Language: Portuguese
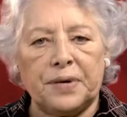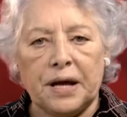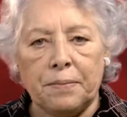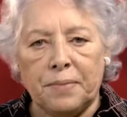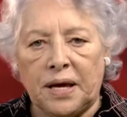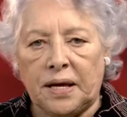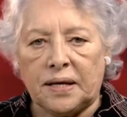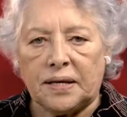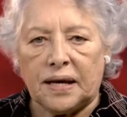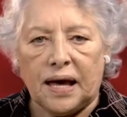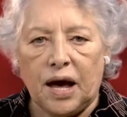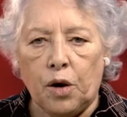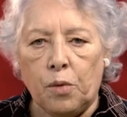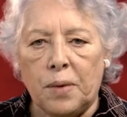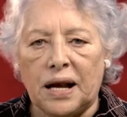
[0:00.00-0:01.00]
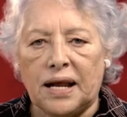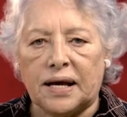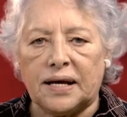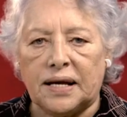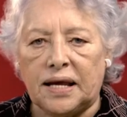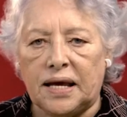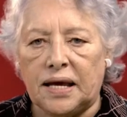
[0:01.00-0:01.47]
Para mim é uma
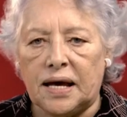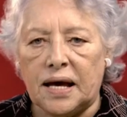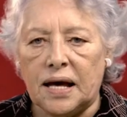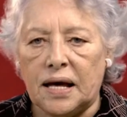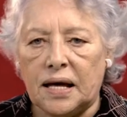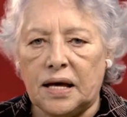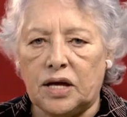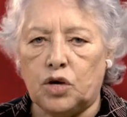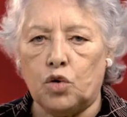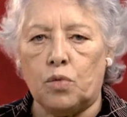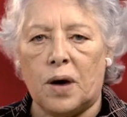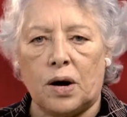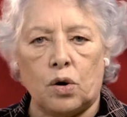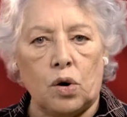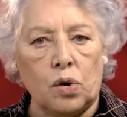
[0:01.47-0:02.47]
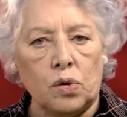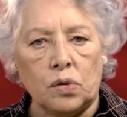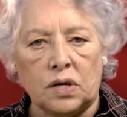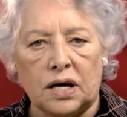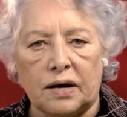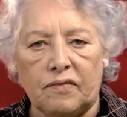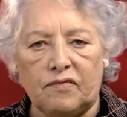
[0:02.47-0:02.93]
alegria e uma
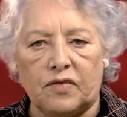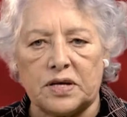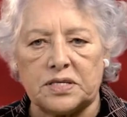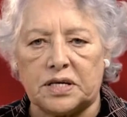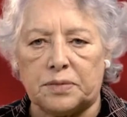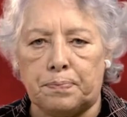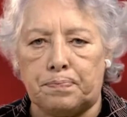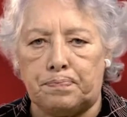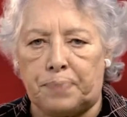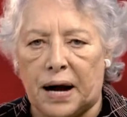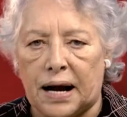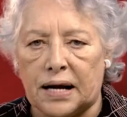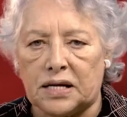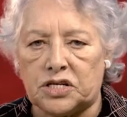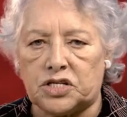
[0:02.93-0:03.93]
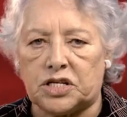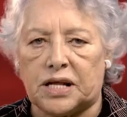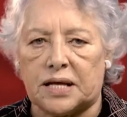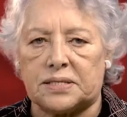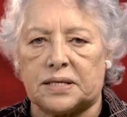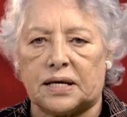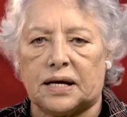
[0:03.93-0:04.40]
honra fazer parte
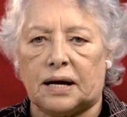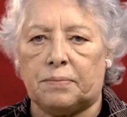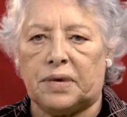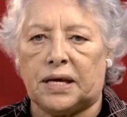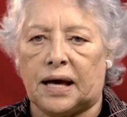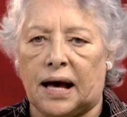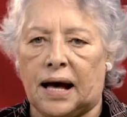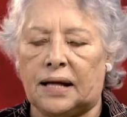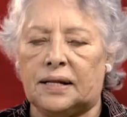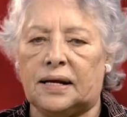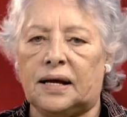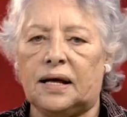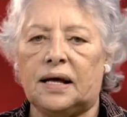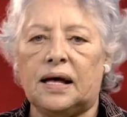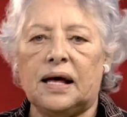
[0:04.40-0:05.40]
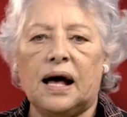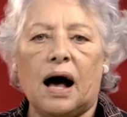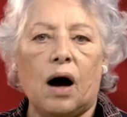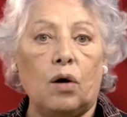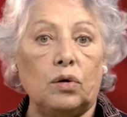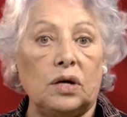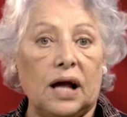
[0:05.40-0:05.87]
dessa caminhada
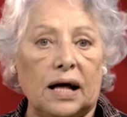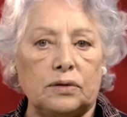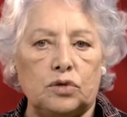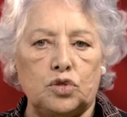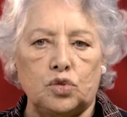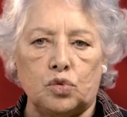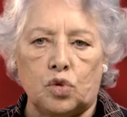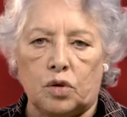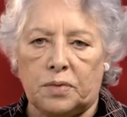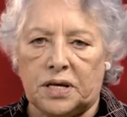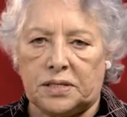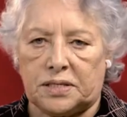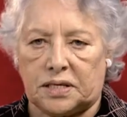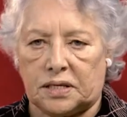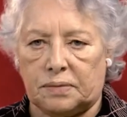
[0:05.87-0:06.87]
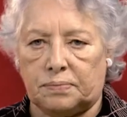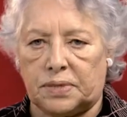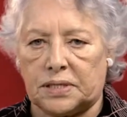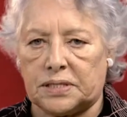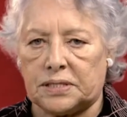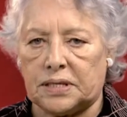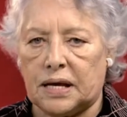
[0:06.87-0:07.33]
ao lado de um homem
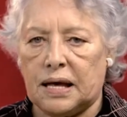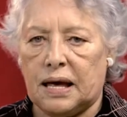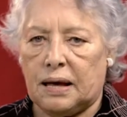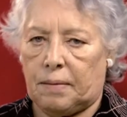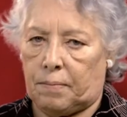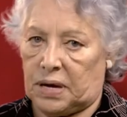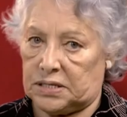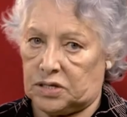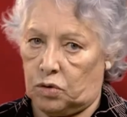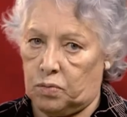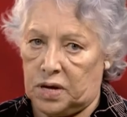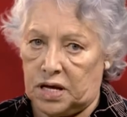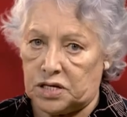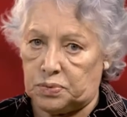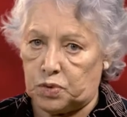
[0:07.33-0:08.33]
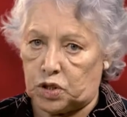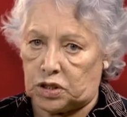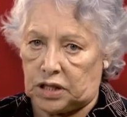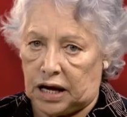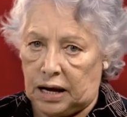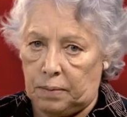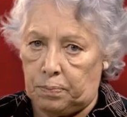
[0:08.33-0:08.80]
simples, mas ao mesmo
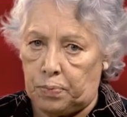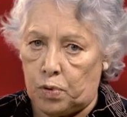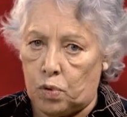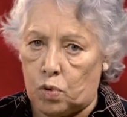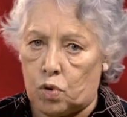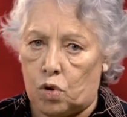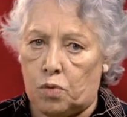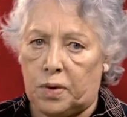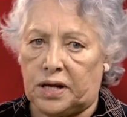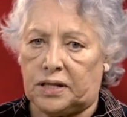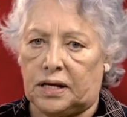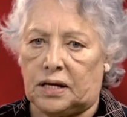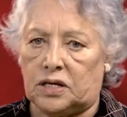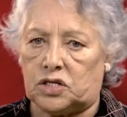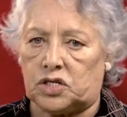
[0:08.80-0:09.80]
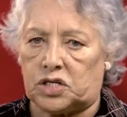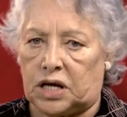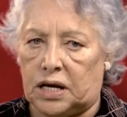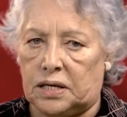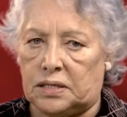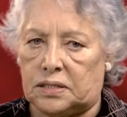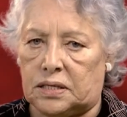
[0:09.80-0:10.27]
tempo com uma
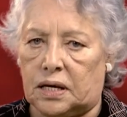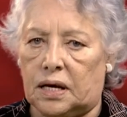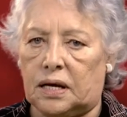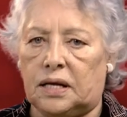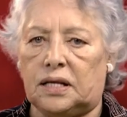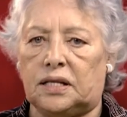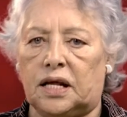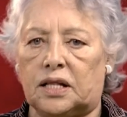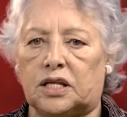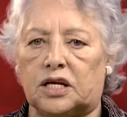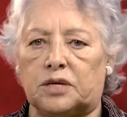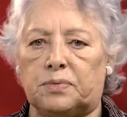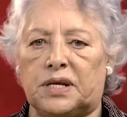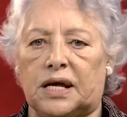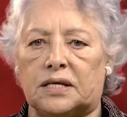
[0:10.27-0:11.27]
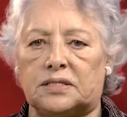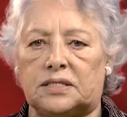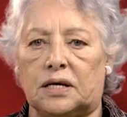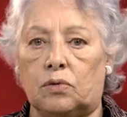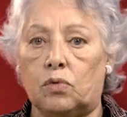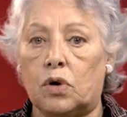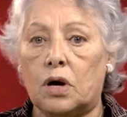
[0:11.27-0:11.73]
inteligência e
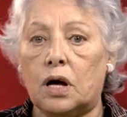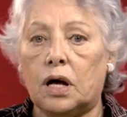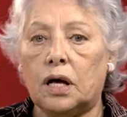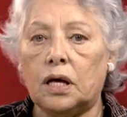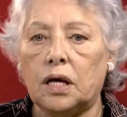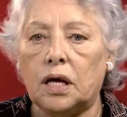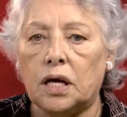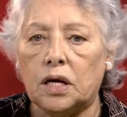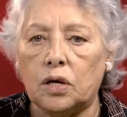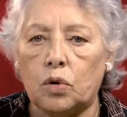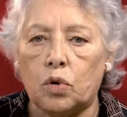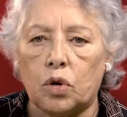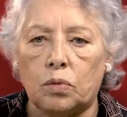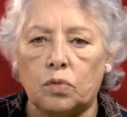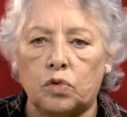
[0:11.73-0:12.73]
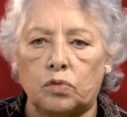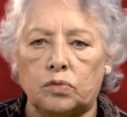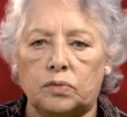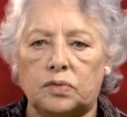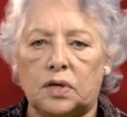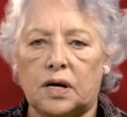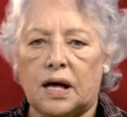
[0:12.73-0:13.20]
determinação
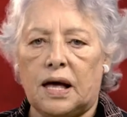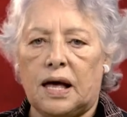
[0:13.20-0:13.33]
incomum.